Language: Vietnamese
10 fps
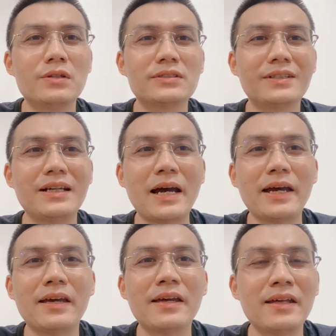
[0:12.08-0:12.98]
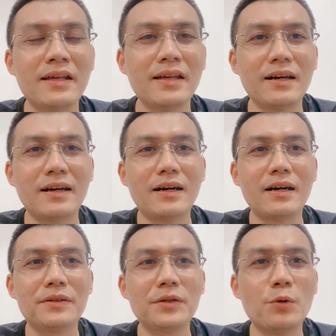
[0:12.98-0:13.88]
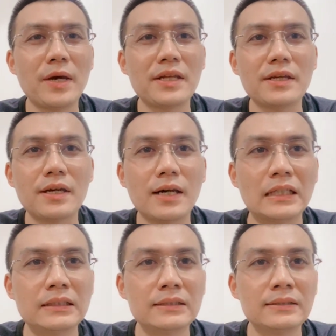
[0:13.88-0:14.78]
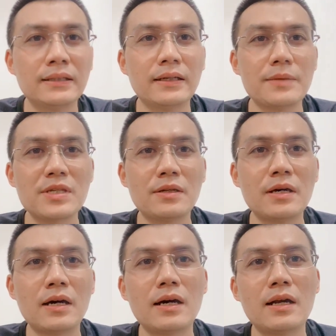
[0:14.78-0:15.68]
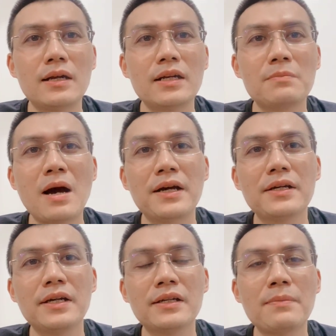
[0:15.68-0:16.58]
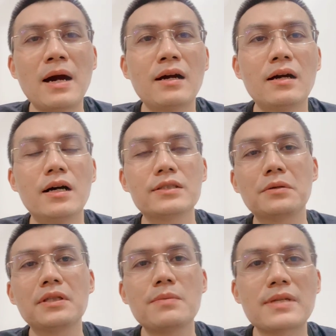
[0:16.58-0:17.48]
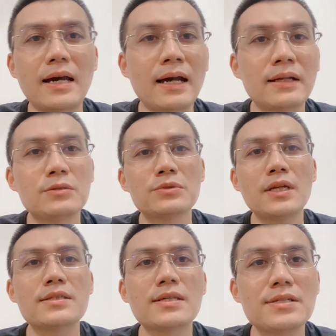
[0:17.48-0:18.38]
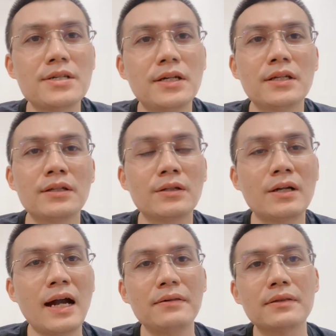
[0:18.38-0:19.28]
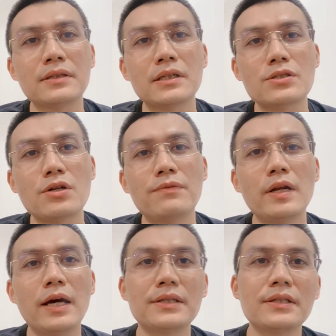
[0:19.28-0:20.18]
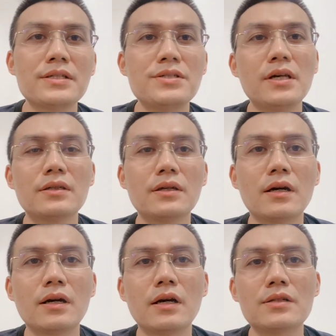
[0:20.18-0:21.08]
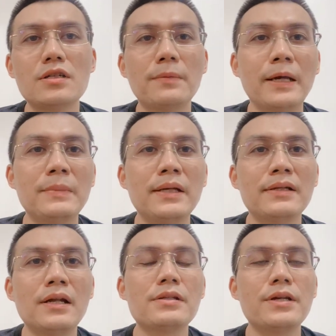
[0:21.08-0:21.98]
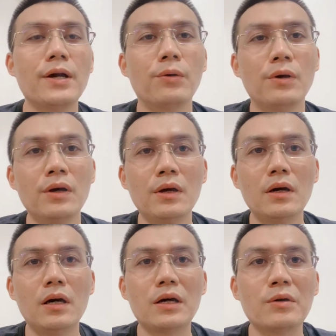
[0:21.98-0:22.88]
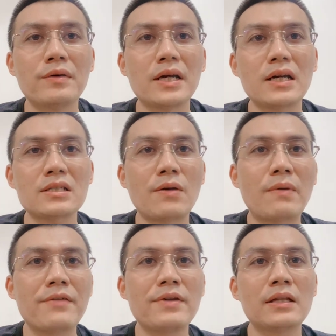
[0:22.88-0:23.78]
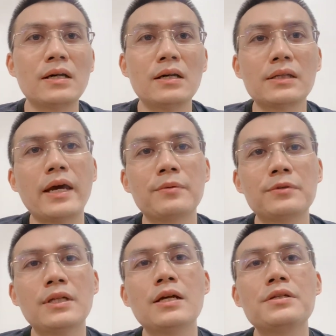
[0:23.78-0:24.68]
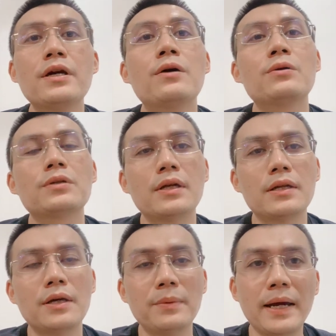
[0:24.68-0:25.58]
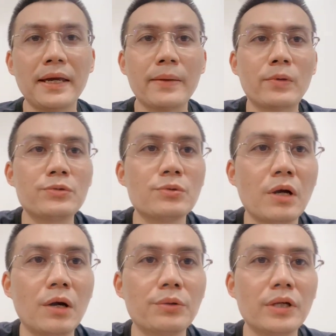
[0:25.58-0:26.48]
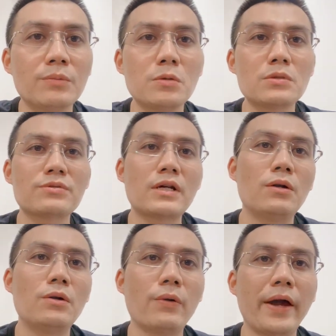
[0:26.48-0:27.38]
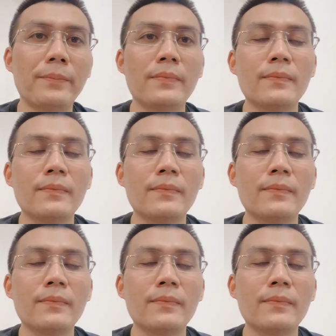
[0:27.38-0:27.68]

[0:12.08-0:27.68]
rất là hay. Thì hôm nay thì em xin lên ba cây kính Ray-Ban trong cái tầm giá nó cũng rất là dễ chơi, nó khác so với lại những cái chiếc trước mà em lên rất là nhiều. Đối với các cái dòng aviator thì em còn rất là nhiều, cho nên nếu mà anh em có nhu cầu thì inbox trong Zalo của em,